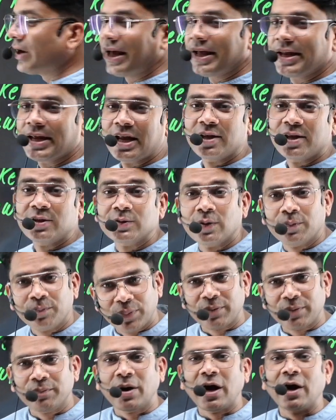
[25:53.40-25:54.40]
यानी जो
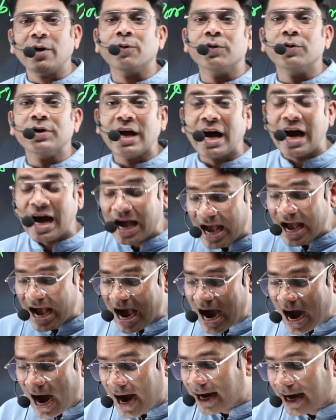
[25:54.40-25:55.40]
परमाणु या
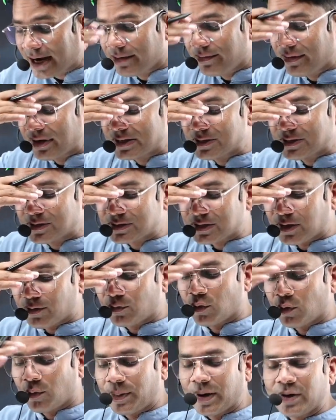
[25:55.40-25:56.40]
आणविक जो
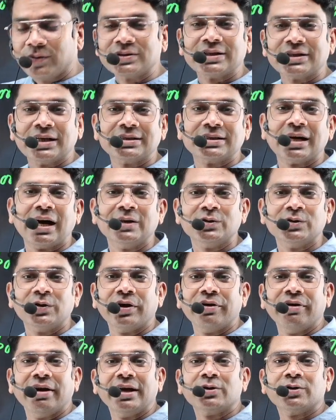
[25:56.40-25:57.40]
स्वरूप है उसके साथ जुड़े
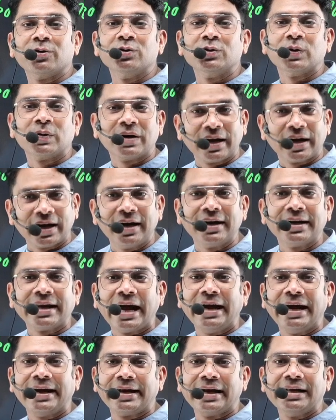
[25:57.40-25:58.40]
हुए हैं तो जो करंट
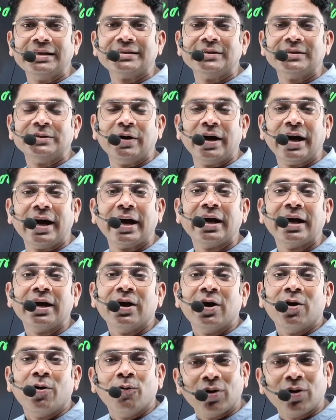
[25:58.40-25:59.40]
टाइटल्स जो हैं
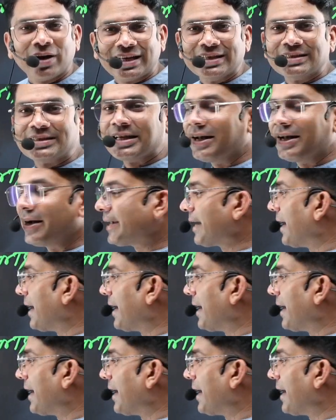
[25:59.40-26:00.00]
वो किससे रिलेटेड